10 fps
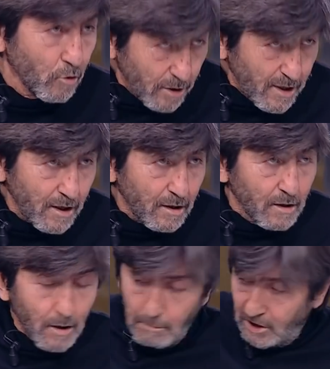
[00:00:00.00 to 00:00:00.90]
Öyle ya.
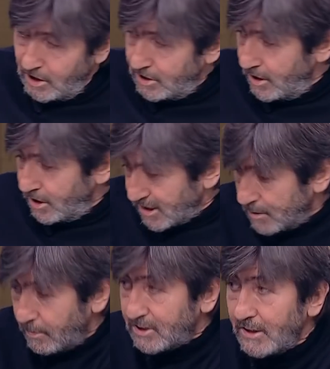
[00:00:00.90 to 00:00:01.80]
Başakşehir
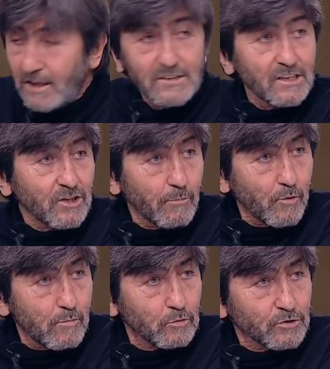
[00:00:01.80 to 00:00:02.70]
Kasımbaşı yenerse
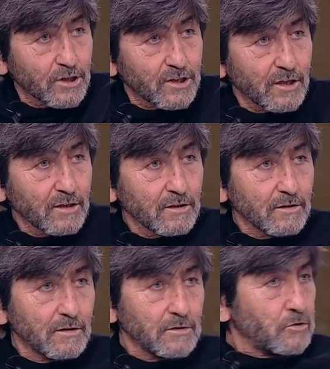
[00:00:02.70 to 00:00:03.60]
şampiyon mu olacak ya?
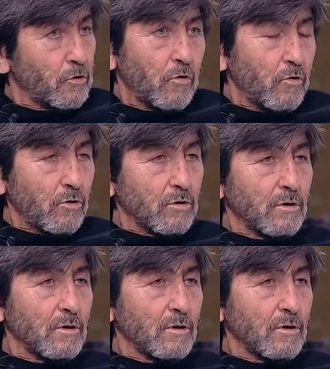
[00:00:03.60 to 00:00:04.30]
Yani? Yok.